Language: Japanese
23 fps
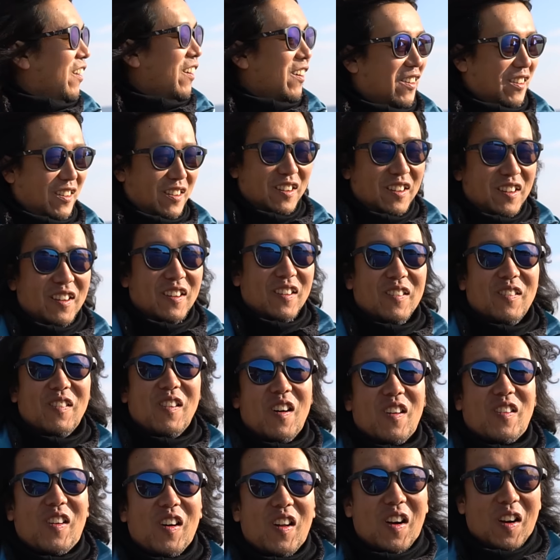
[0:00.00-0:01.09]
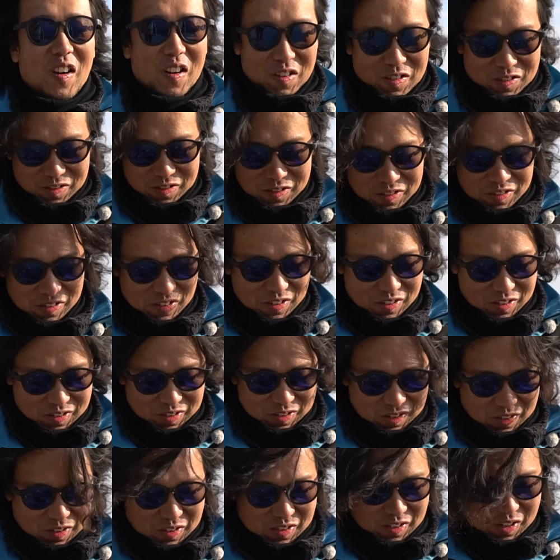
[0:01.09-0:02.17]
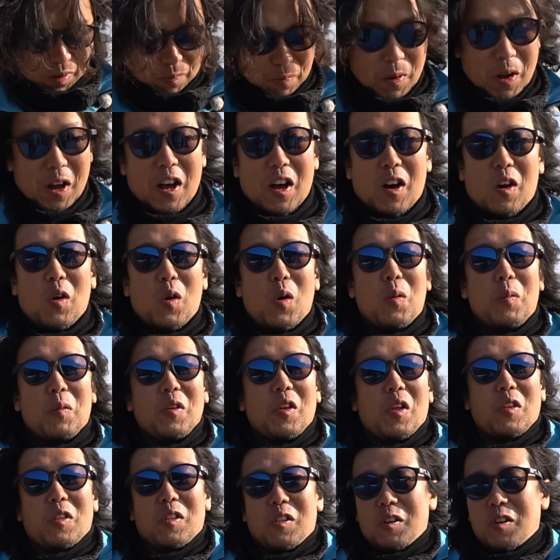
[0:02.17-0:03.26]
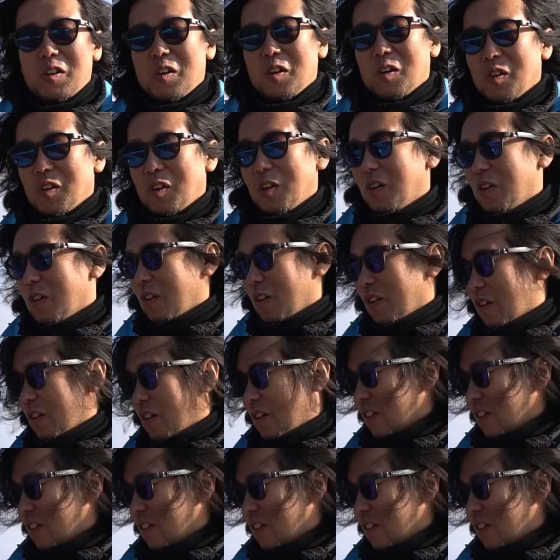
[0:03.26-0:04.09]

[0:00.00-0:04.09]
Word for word: なんでやろ分からんやっぱ大物釣り用の